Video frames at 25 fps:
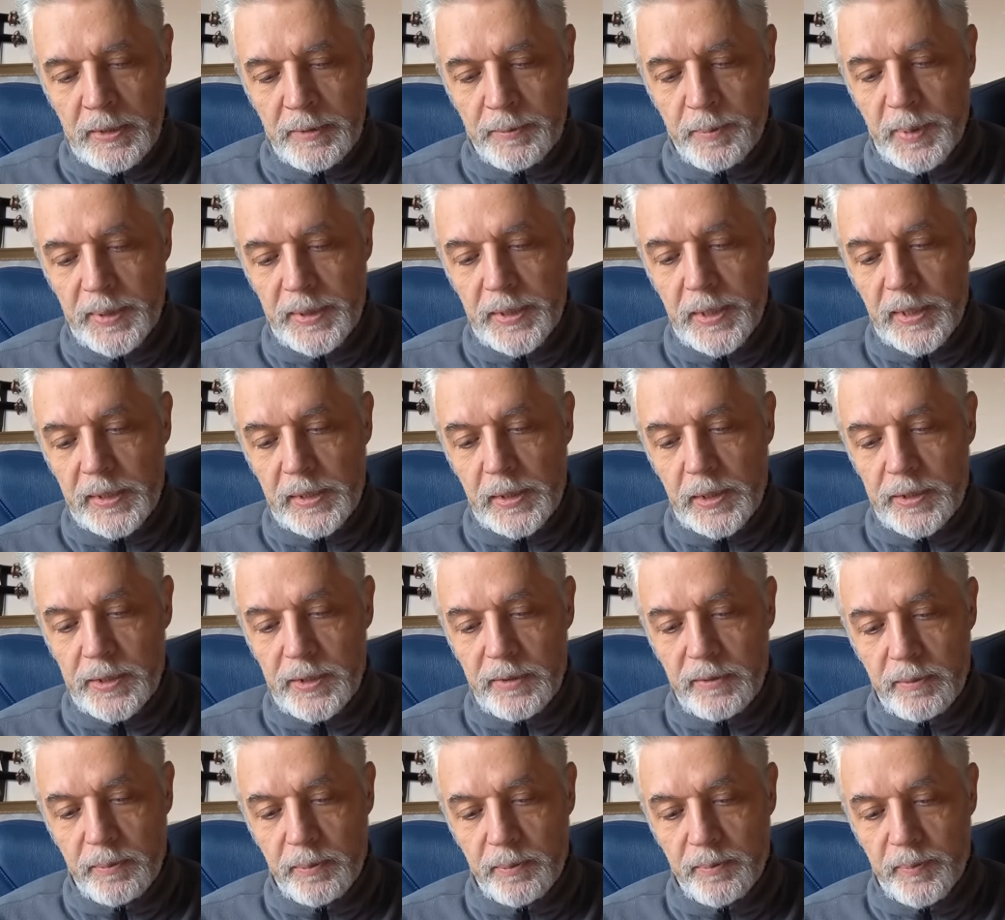С
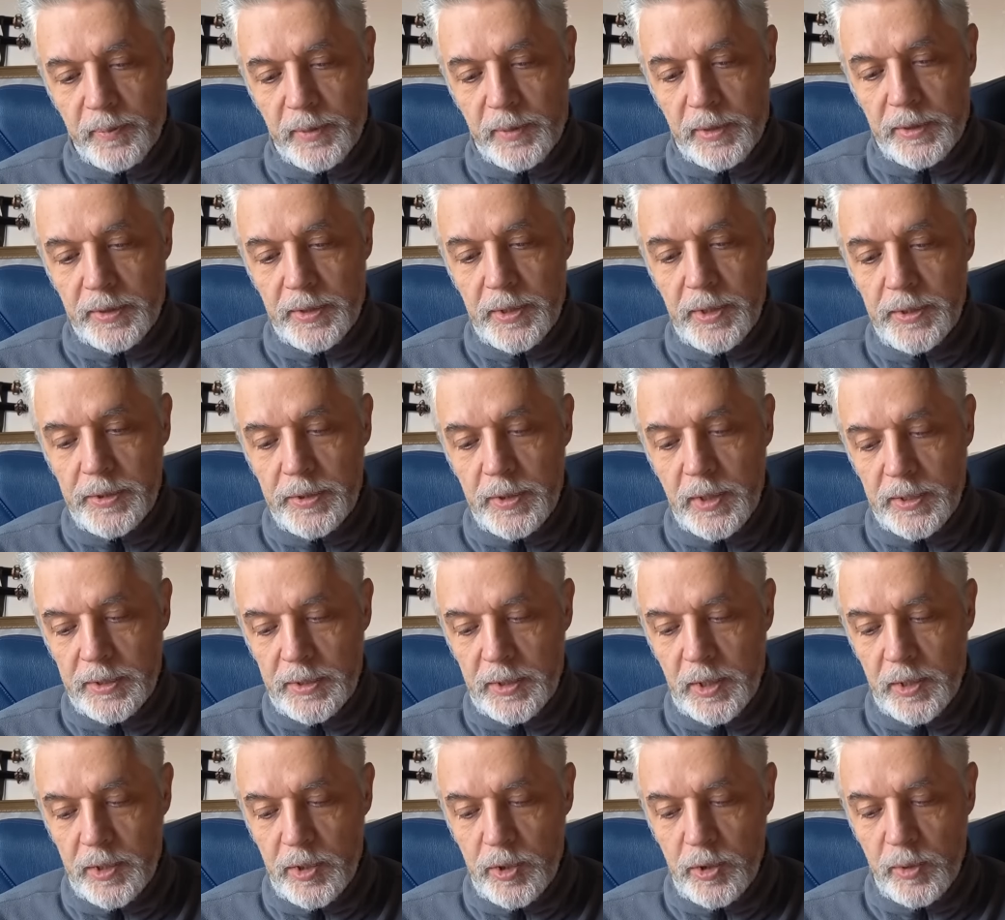предательством. Есть
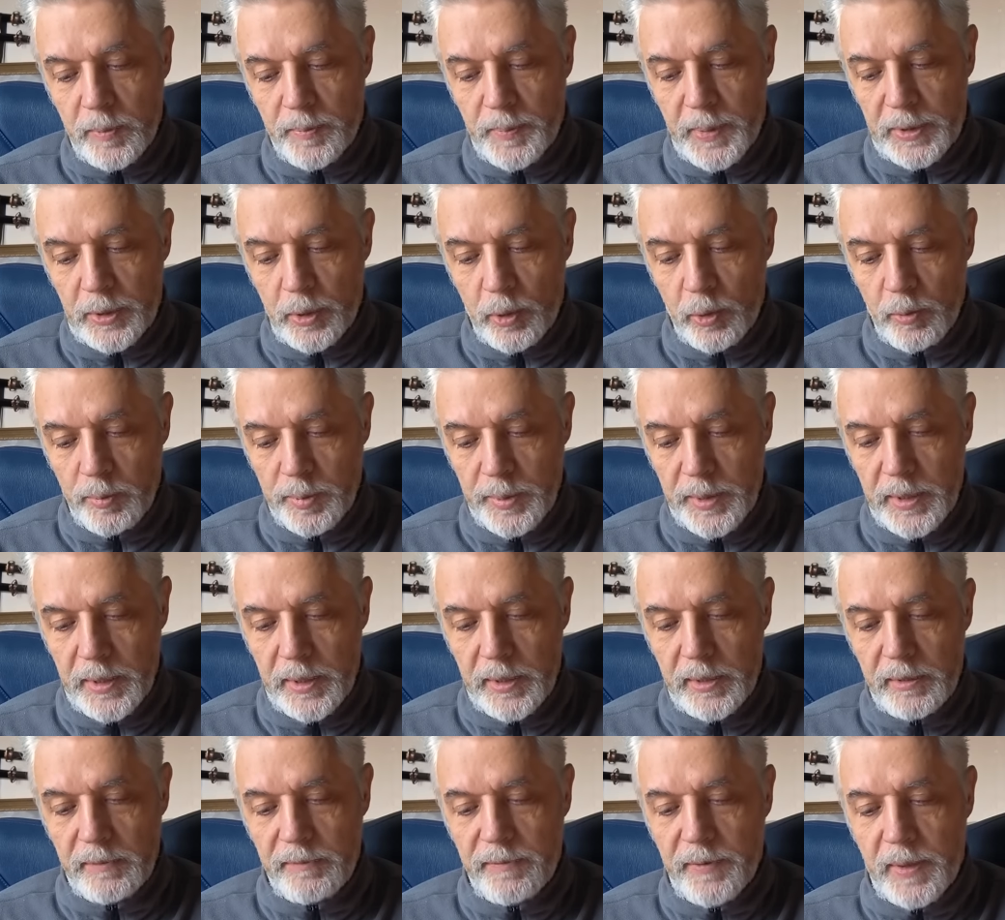достаточно
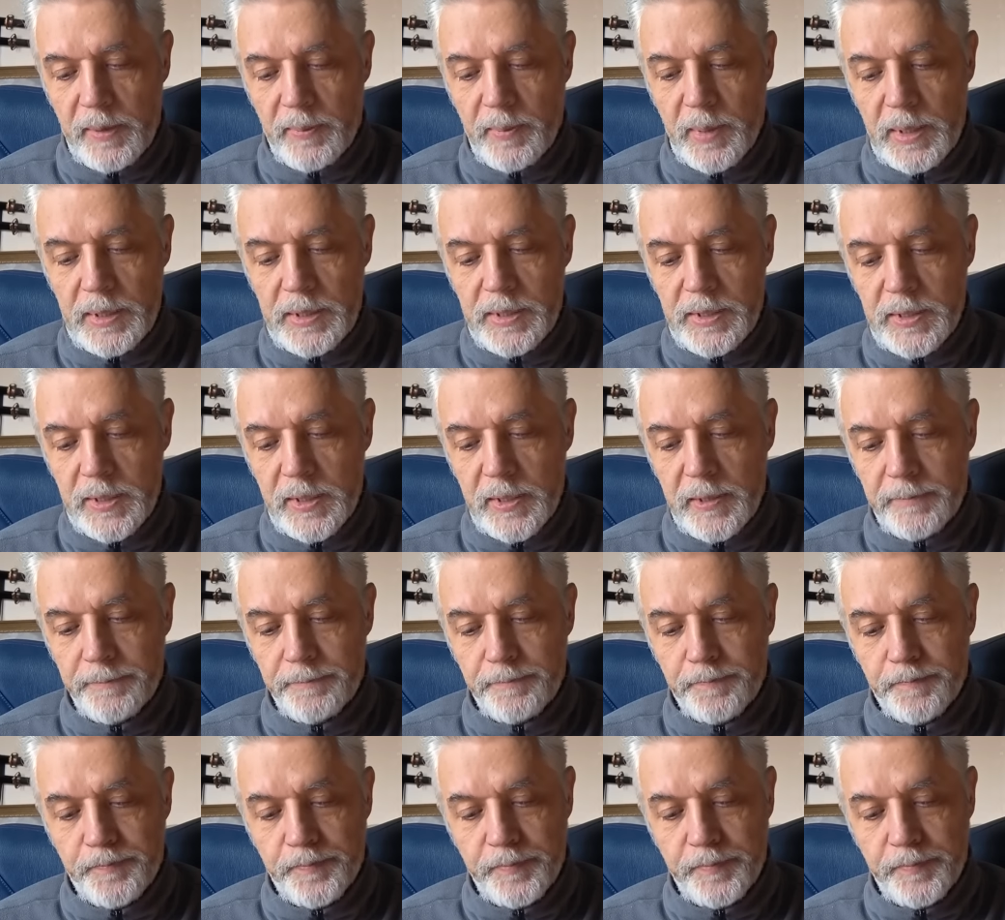подробная информация